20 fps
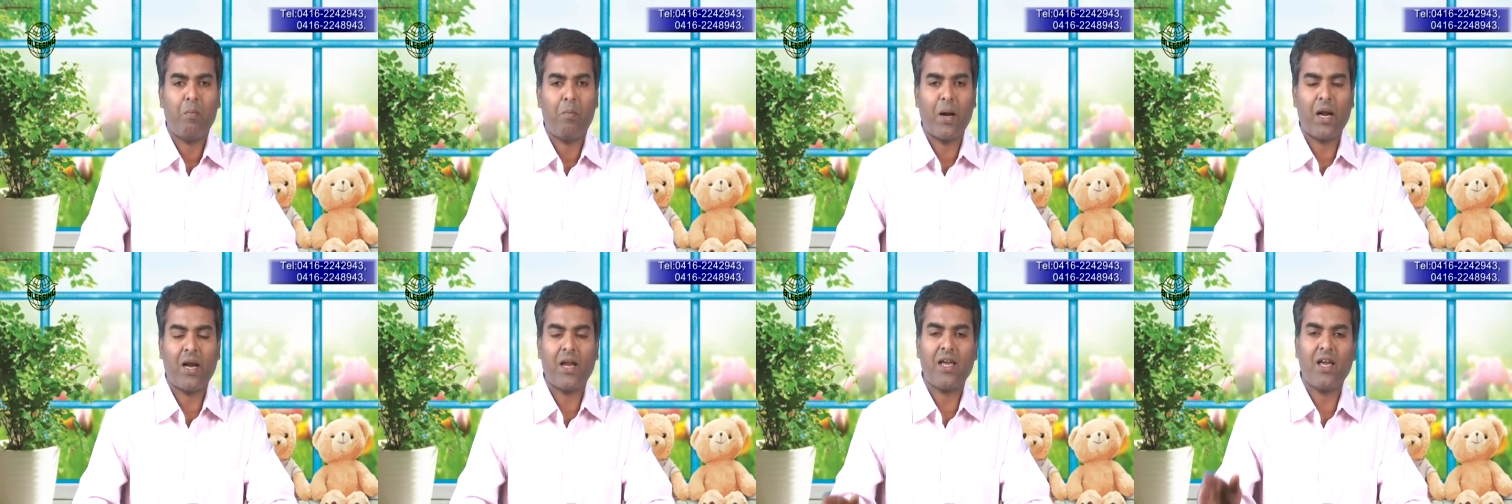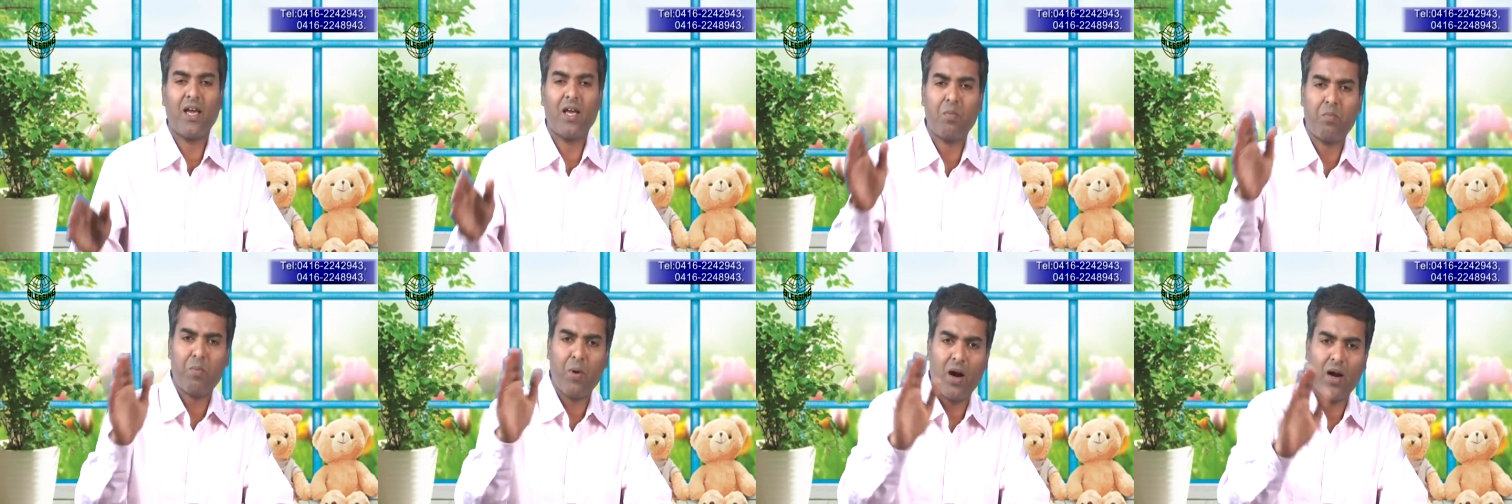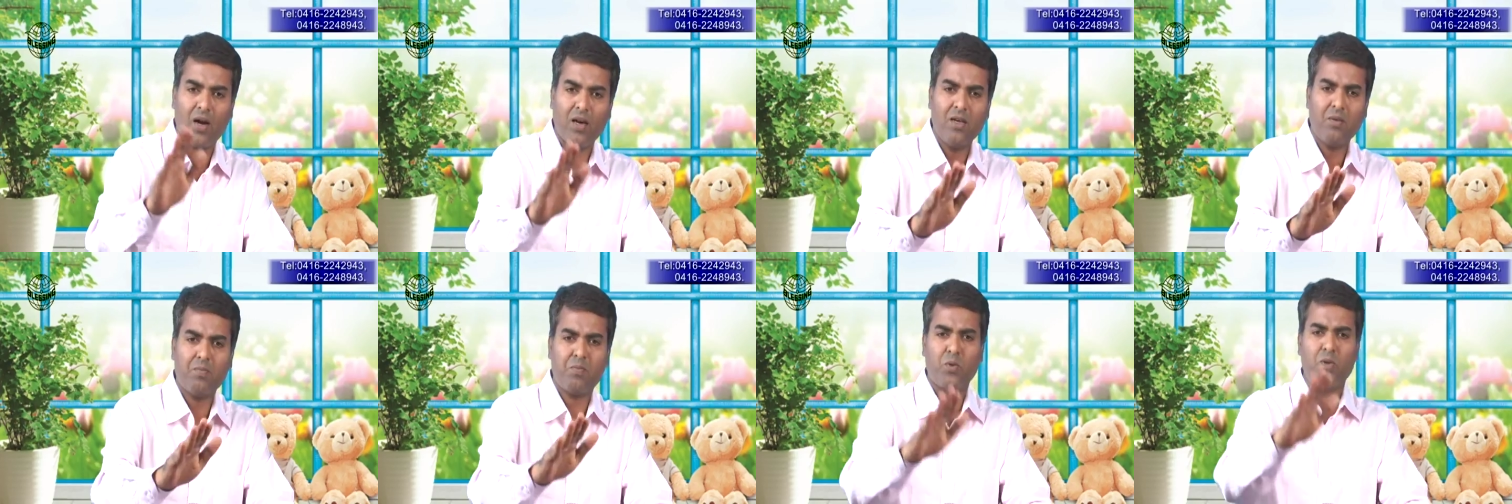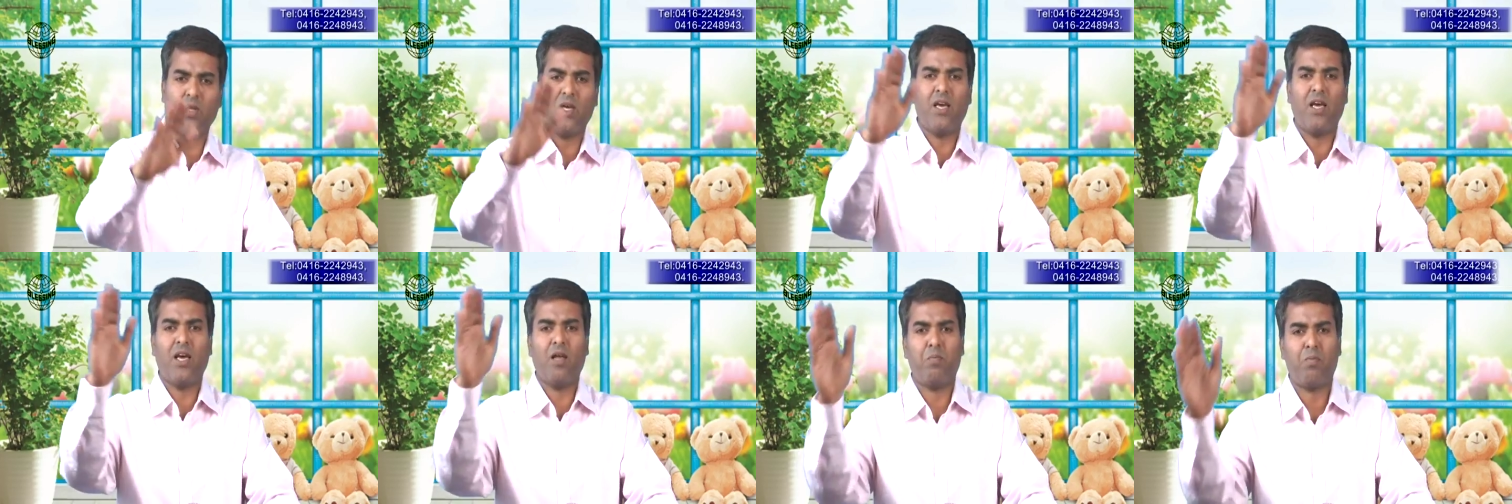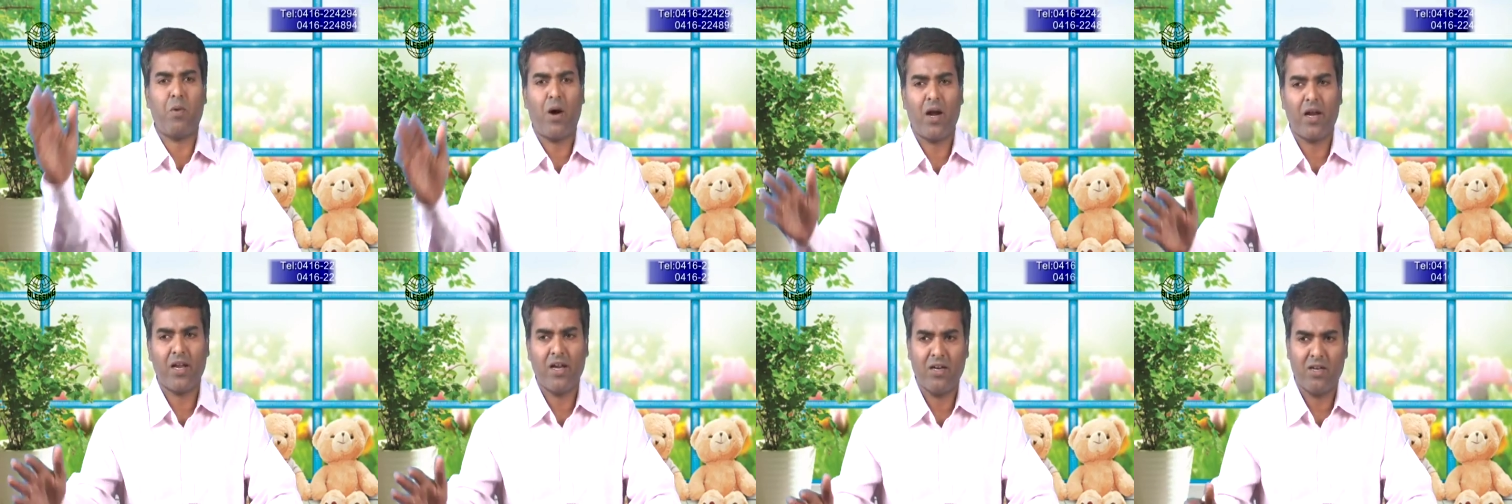பழைய ஏற்பாடு புதிய
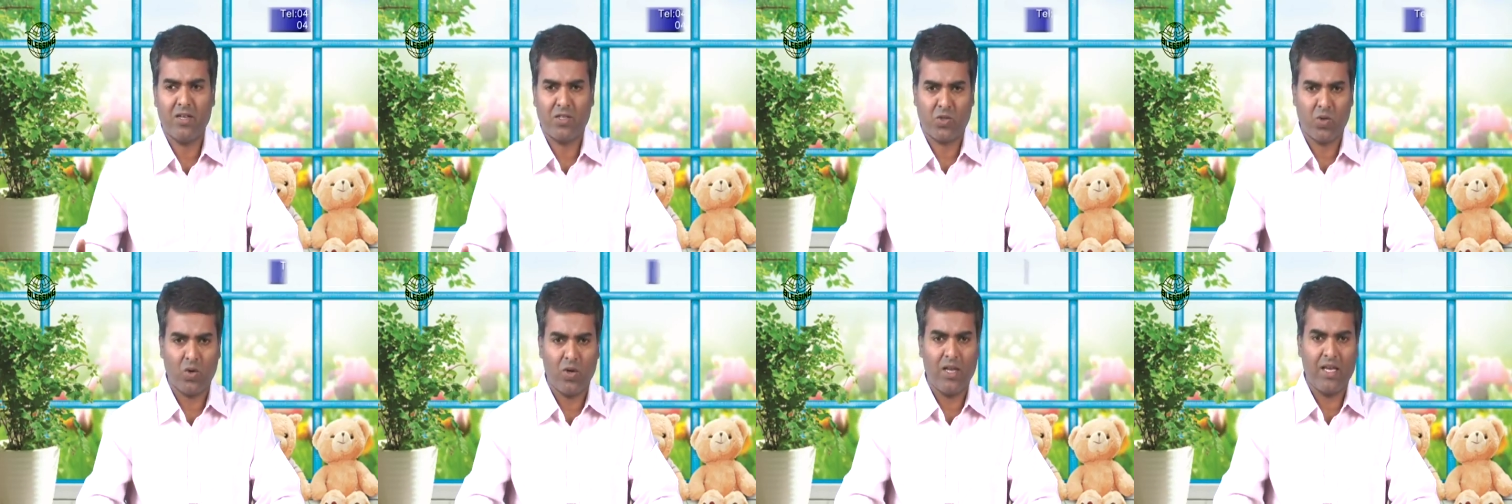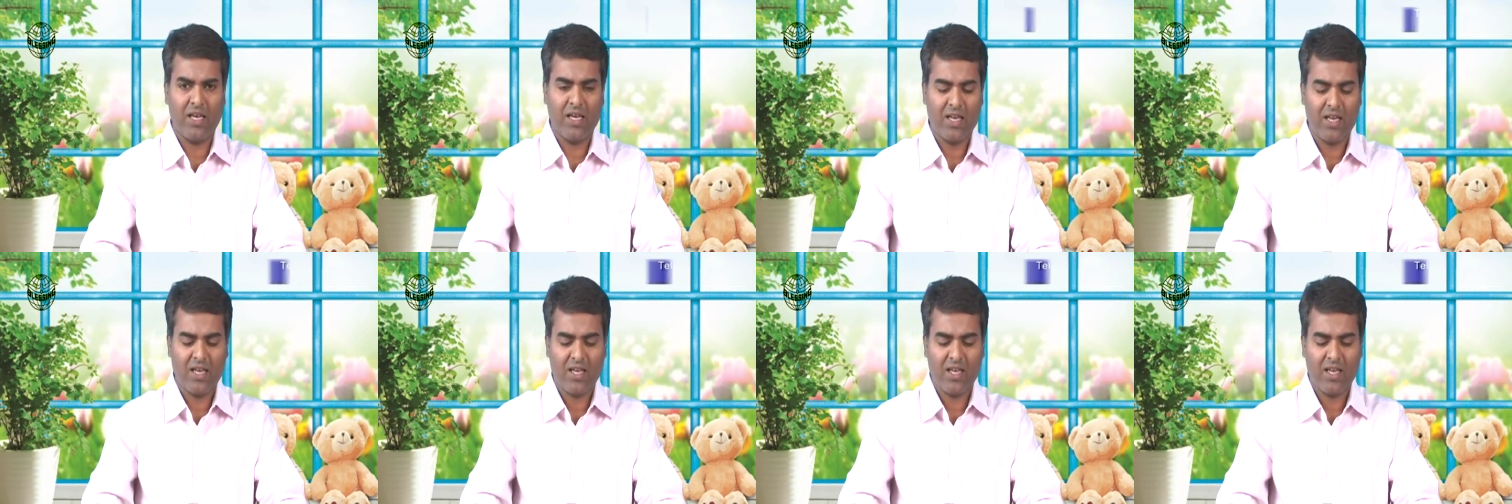ஏற்பாடு என்று சொல்லி